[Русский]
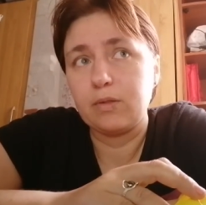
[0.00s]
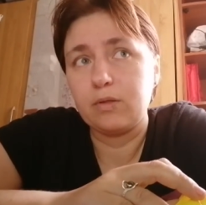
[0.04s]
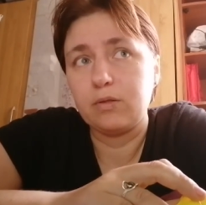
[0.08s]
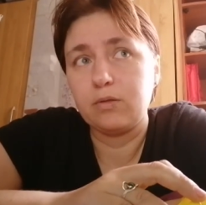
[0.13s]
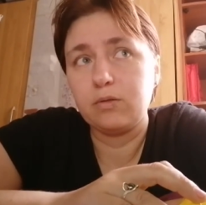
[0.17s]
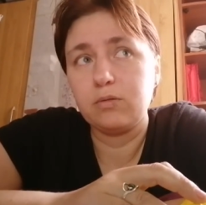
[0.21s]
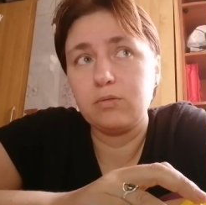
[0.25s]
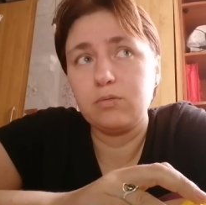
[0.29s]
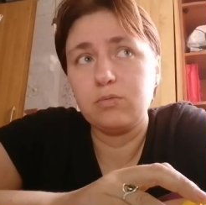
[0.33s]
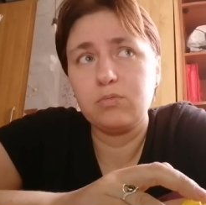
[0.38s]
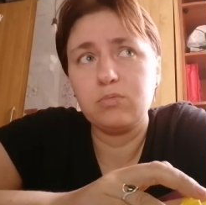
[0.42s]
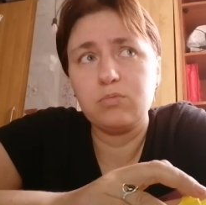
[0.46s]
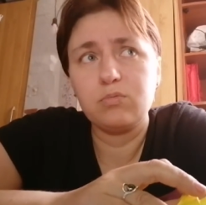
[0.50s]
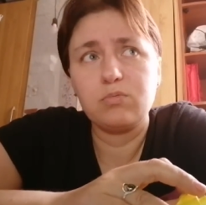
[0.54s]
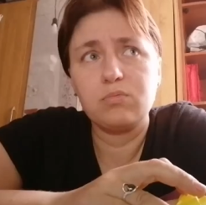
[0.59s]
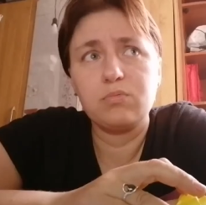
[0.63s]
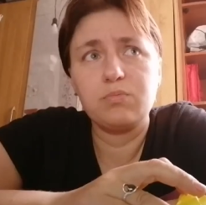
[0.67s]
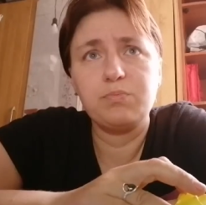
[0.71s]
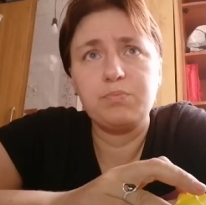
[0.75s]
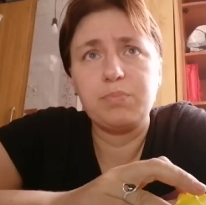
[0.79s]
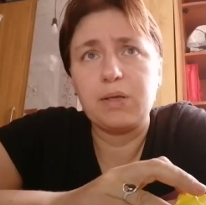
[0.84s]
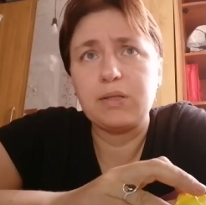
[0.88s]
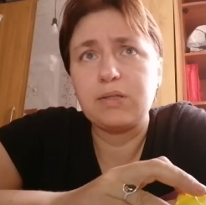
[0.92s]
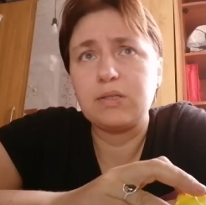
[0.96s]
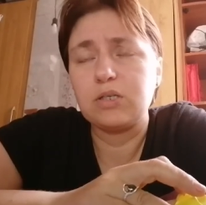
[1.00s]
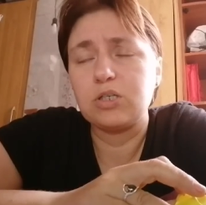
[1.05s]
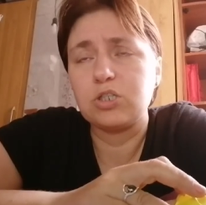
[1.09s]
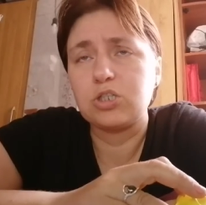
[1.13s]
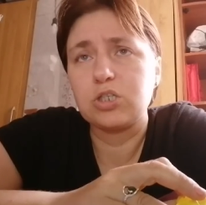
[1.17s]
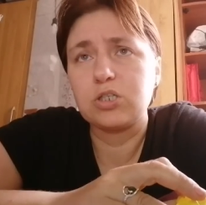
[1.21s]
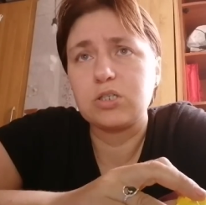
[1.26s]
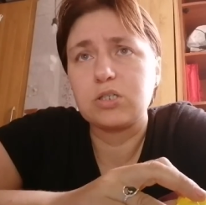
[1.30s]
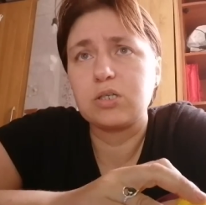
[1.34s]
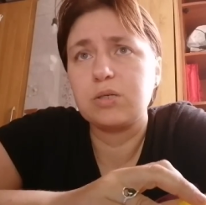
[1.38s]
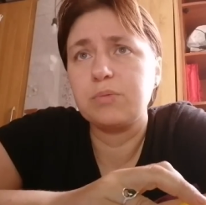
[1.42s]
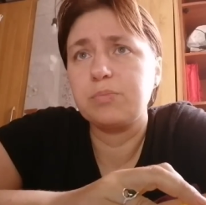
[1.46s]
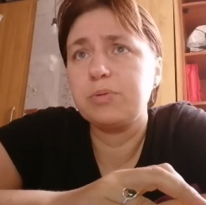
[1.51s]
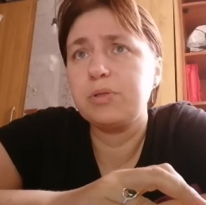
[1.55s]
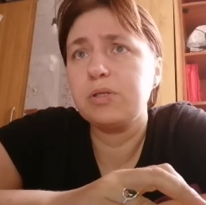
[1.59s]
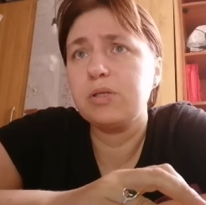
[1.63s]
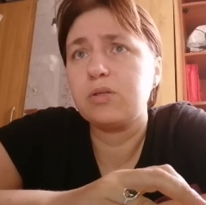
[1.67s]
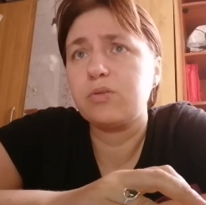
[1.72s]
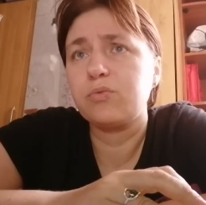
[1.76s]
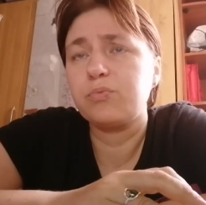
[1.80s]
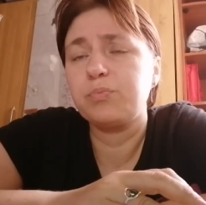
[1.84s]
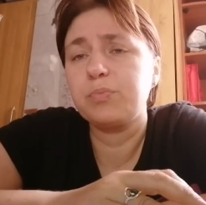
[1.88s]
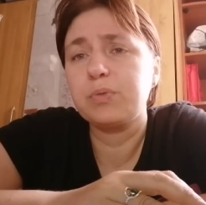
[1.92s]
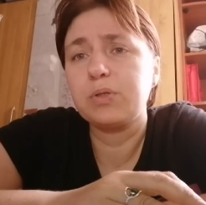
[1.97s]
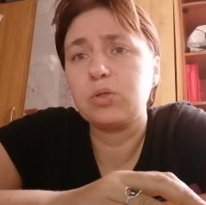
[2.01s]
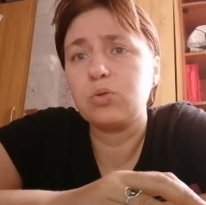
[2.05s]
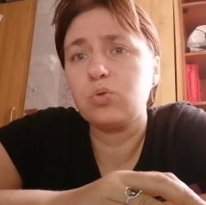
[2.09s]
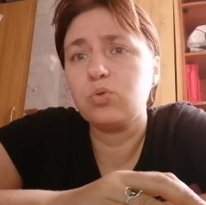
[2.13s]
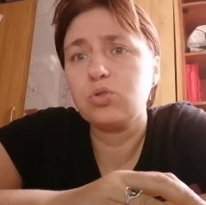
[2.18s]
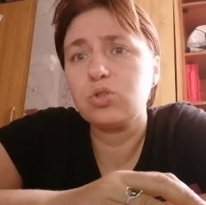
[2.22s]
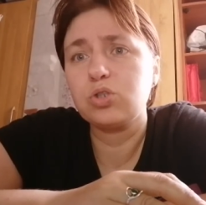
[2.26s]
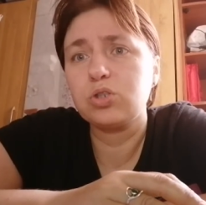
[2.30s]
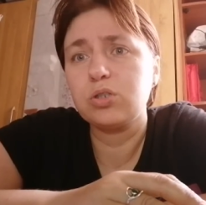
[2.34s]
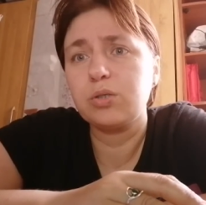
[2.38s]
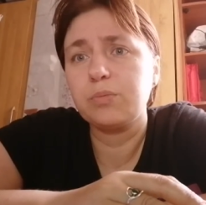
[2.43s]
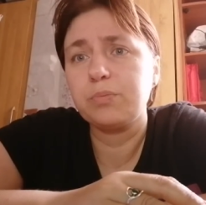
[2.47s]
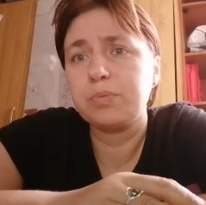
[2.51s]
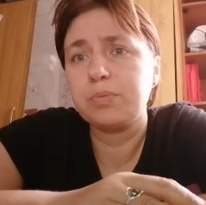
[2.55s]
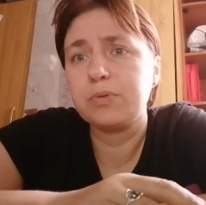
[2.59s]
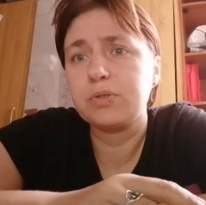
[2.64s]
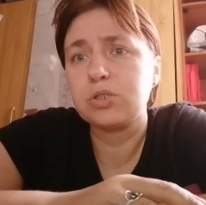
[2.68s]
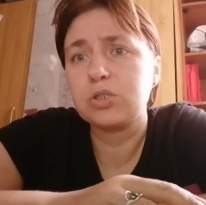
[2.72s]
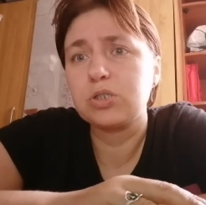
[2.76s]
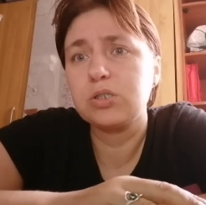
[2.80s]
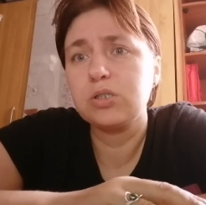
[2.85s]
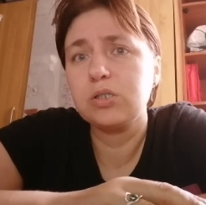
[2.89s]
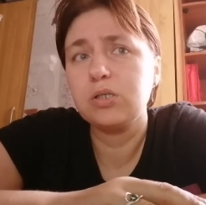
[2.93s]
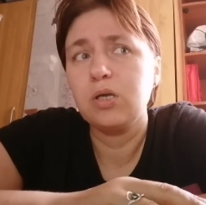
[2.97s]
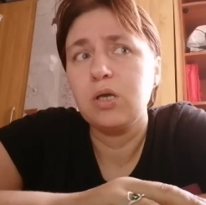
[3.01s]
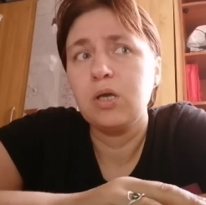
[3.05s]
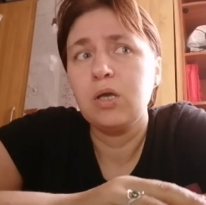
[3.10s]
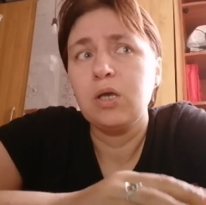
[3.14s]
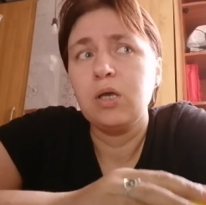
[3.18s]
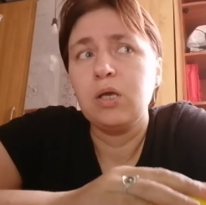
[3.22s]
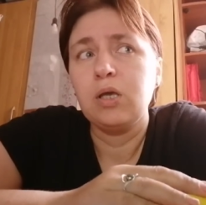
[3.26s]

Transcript: 5 или 6 кабинетов мы точно прошли.